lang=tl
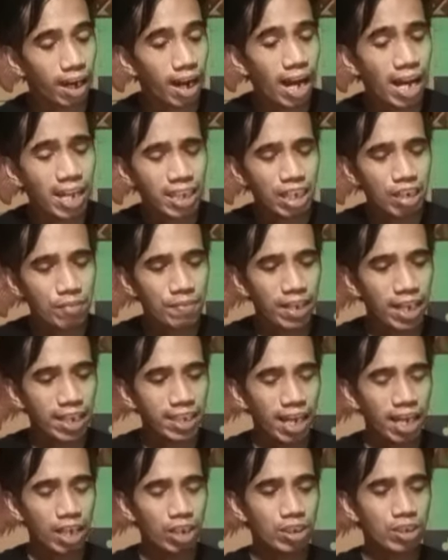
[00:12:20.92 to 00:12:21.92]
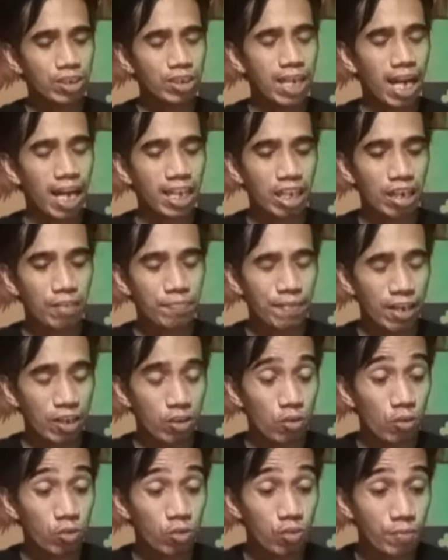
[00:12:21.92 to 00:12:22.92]
At di pala tayo dito sa ating
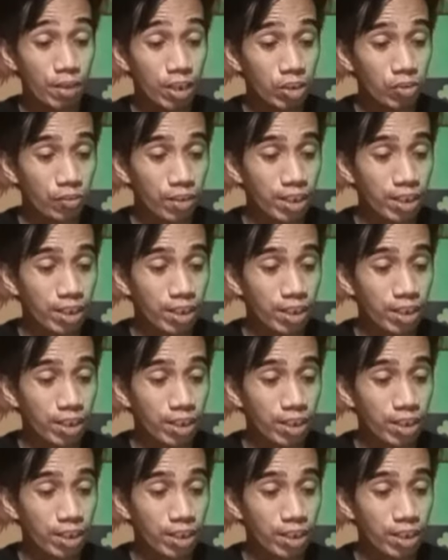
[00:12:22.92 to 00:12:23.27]
penultimate